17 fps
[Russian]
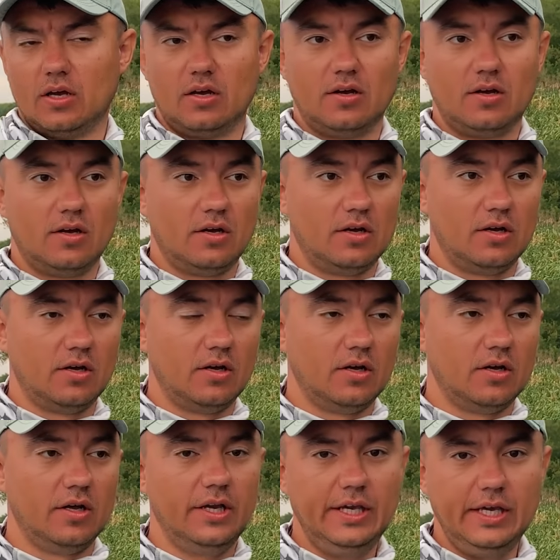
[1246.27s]

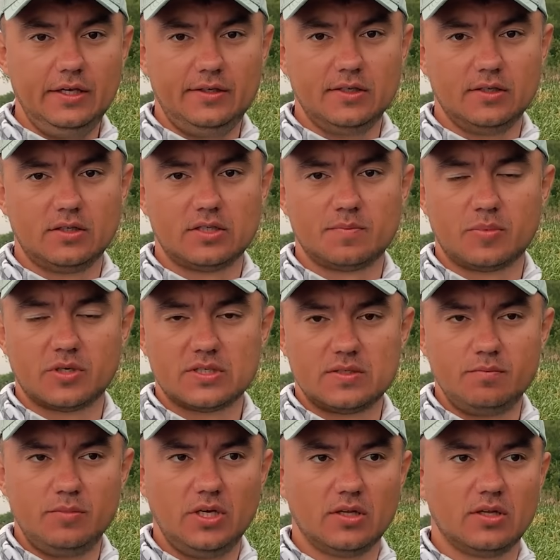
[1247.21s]
Э, рейтинг
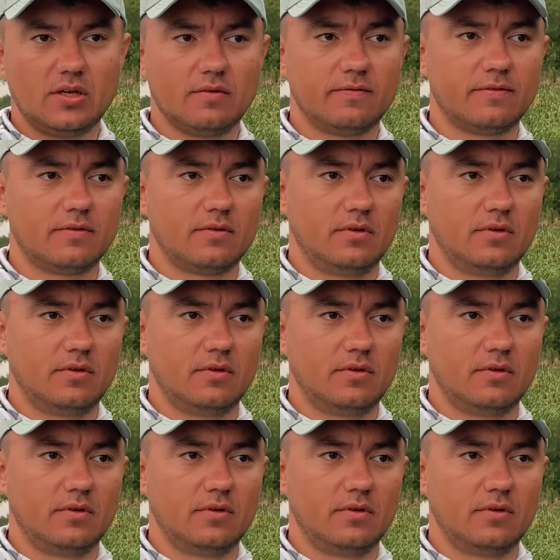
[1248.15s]
спортсменов.